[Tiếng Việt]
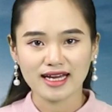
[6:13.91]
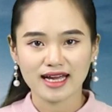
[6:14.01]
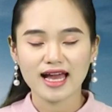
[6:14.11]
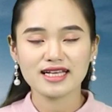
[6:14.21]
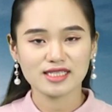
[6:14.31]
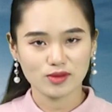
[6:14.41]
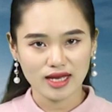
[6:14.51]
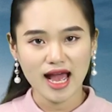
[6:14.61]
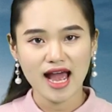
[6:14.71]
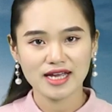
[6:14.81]
ngày 26
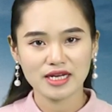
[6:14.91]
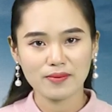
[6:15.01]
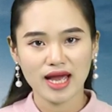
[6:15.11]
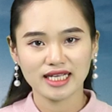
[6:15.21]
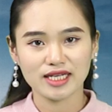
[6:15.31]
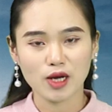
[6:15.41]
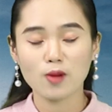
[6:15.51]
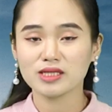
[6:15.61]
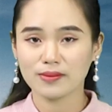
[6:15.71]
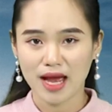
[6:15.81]
tháng 2 năm
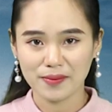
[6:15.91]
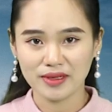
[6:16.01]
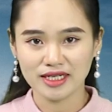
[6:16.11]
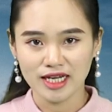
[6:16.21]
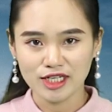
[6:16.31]
2020